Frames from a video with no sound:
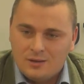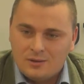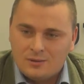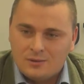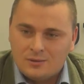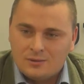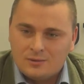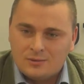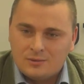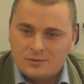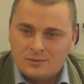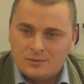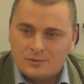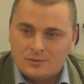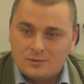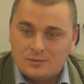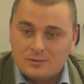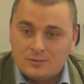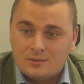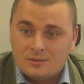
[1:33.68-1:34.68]

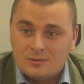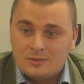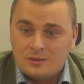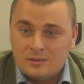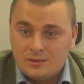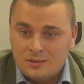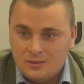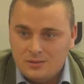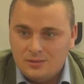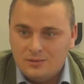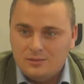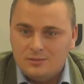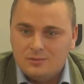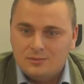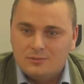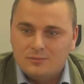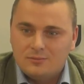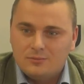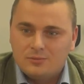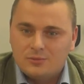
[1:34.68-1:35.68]
Э, и
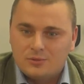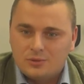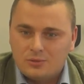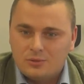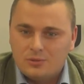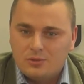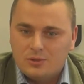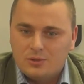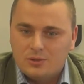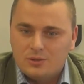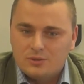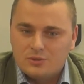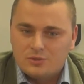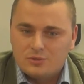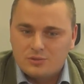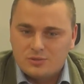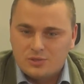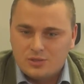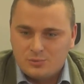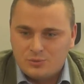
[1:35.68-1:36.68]
второе,
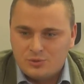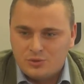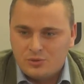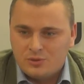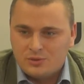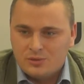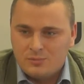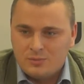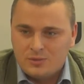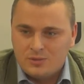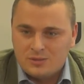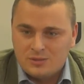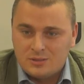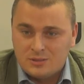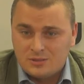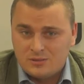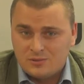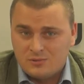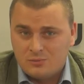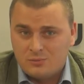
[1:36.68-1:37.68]
что сообщило нам
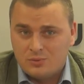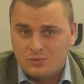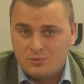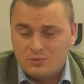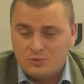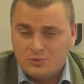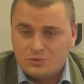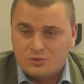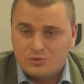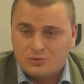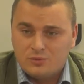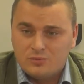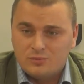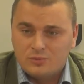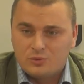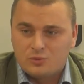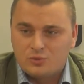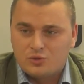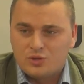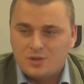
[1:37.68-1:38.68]
Министерство обороны, что в
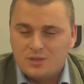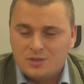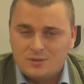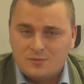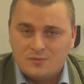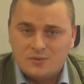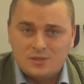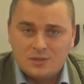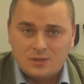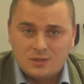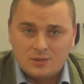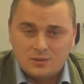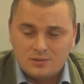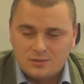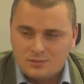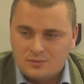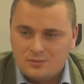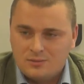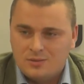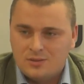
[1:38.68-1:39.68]
нарушение всех
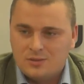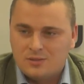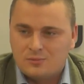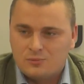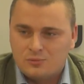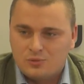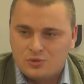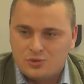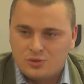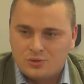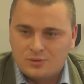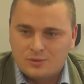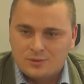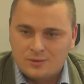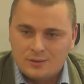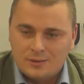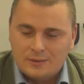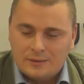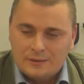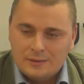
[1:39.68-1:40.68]
действующих
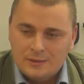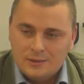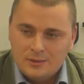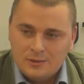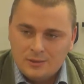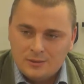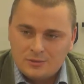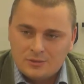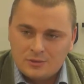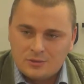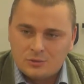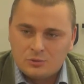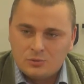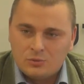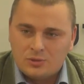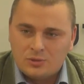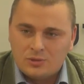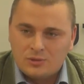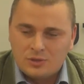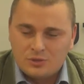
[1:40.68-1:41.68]
на
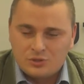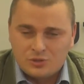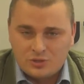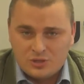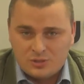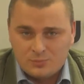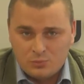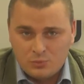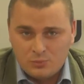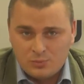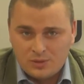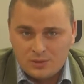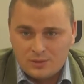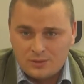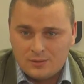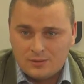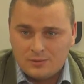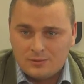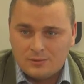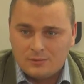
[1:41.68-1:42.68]
территории нашей
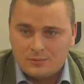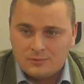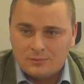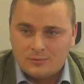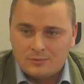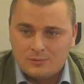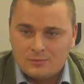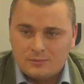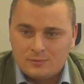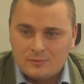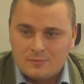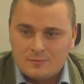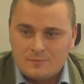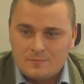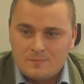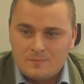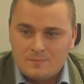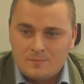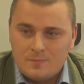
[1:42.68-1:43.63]
республики э,